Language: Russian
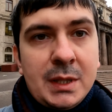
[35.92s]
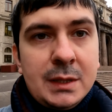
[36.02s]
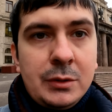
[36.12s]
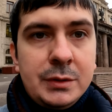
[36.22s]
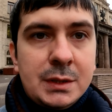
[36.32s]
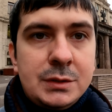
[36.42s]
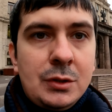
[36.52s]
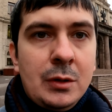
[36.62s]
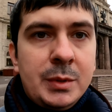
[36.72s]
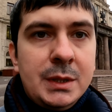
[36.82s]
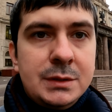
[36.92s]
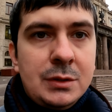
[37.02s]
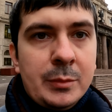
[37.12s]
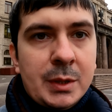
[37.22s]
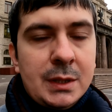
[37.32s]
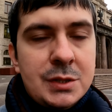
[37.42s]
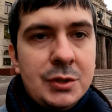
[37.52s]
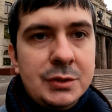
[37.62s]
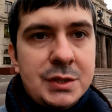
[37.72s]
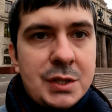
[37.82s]
подготовиться к съемке. Съемка
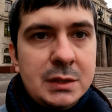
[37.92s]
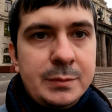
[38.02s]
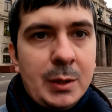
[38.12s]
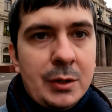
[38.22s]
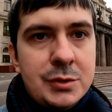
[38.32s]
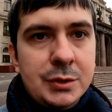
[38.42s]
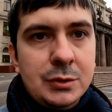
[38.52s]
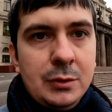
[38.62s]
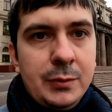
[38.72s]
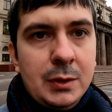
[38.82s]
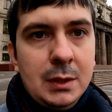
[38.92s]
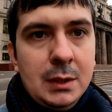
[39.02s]
начнется через пару часов.